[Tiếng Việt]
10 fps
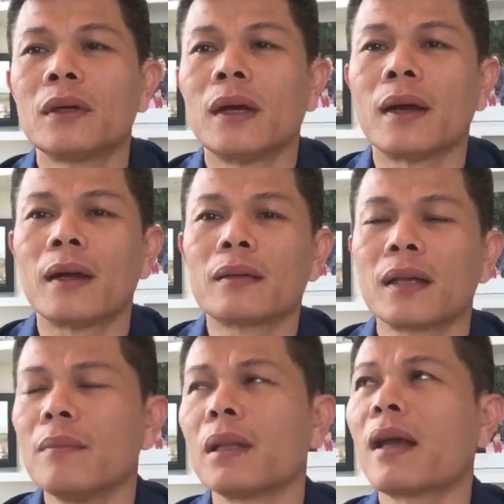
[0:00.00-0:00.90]
à,
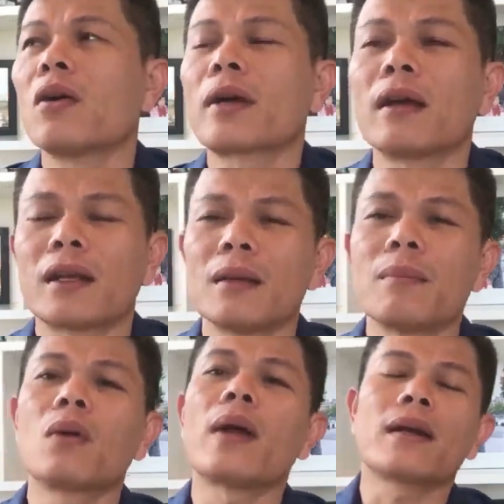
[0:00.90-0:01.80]
tại vì mình thấy ok tại vì
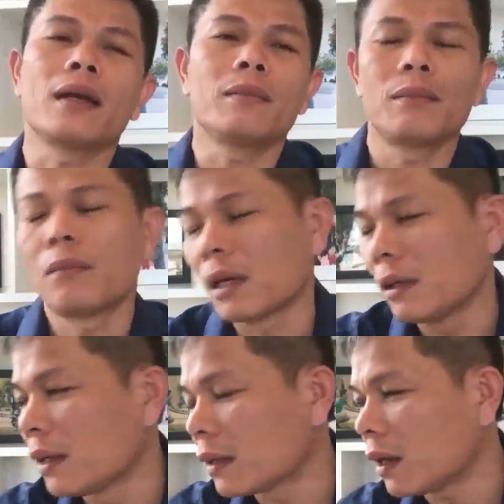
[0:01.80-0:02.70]
mình quen rồi mình
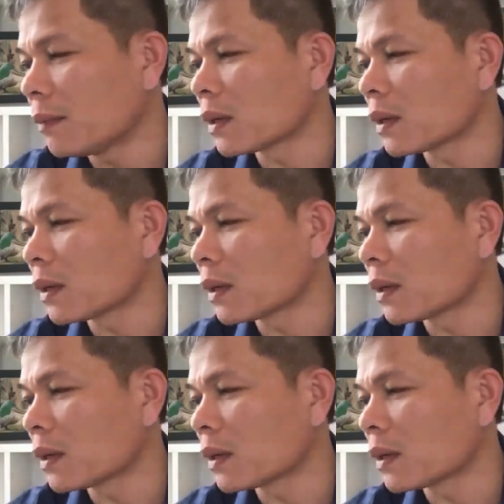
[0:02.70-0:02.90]
nhìn cái đó